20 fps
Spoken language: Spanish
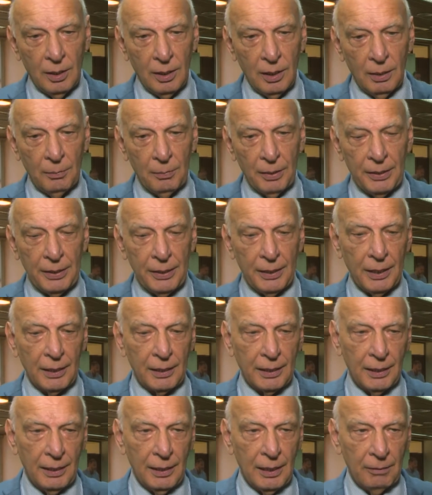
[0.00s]
en la
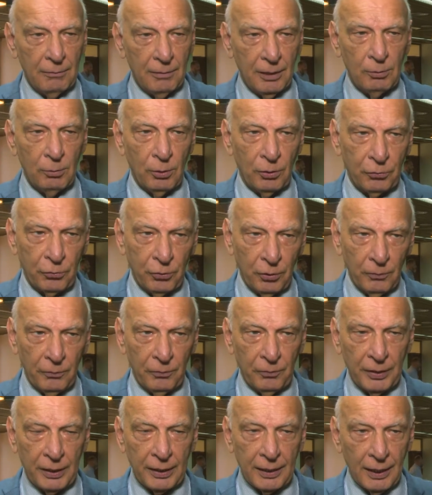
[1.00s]
medida que la
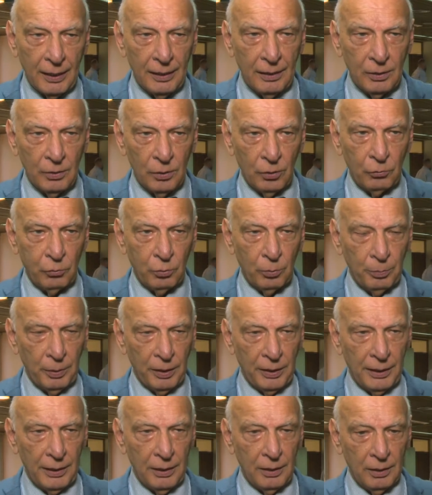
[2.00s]
evaluación fiscal no
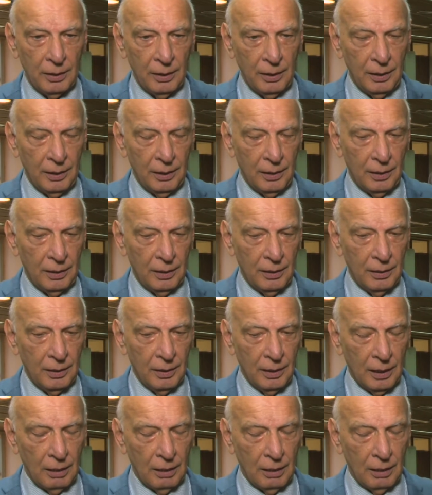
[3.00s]
supere eh,